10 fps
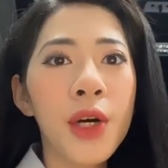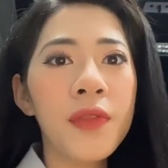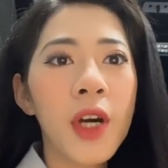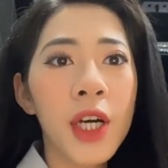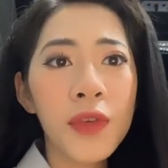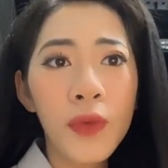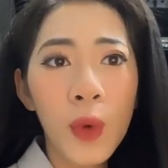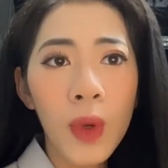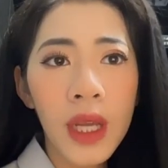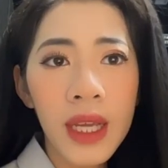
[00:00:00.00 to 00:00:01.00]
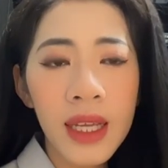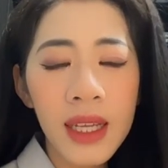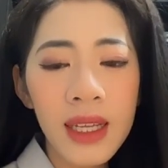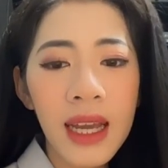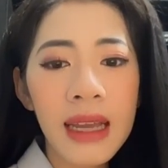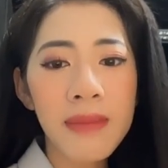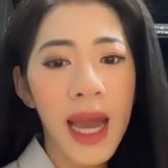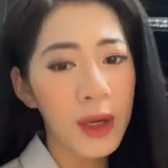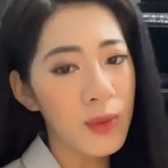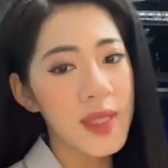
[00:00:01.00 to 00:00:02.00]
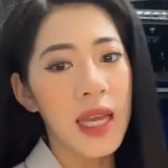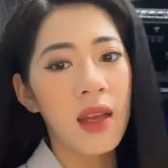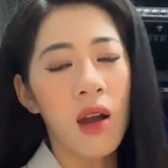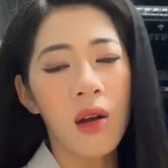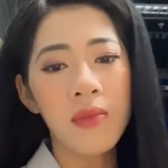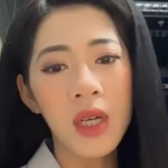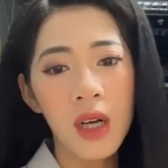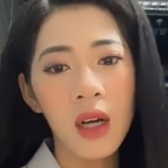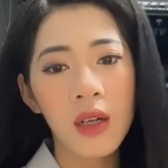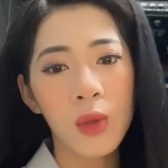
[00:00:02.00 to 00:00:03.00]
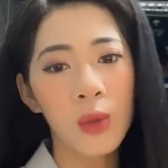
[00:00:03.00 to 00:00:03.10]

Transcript: với phủ lý ngày mai cũng sẽ có mưa,